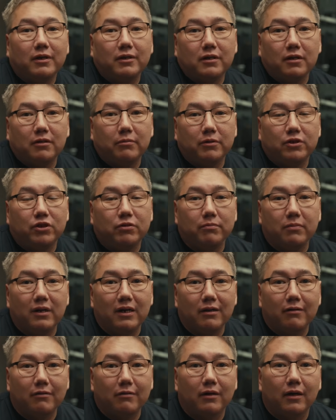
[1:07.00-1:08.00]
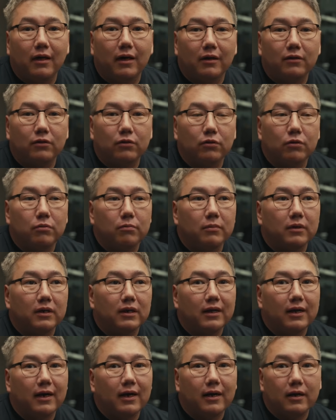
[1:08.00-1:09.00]
о деле Бешимбаева, о том,
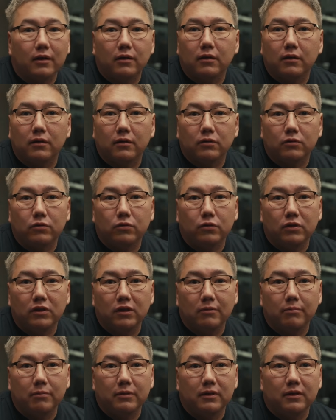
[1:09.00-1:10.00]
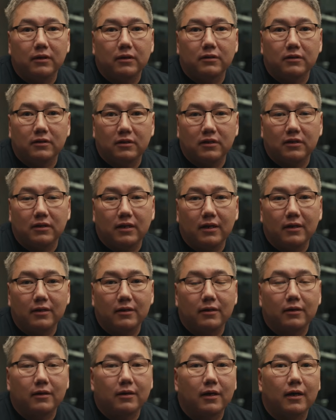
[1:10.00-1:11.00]
как судебное
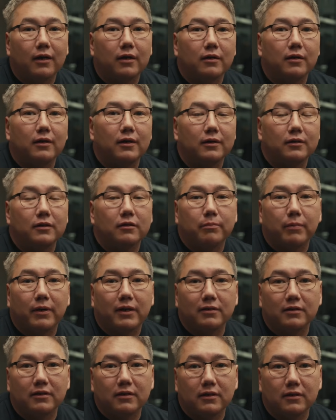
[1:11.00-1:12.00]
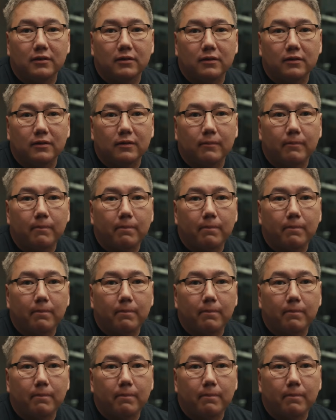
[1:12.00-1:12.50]
заседание, как этот процесс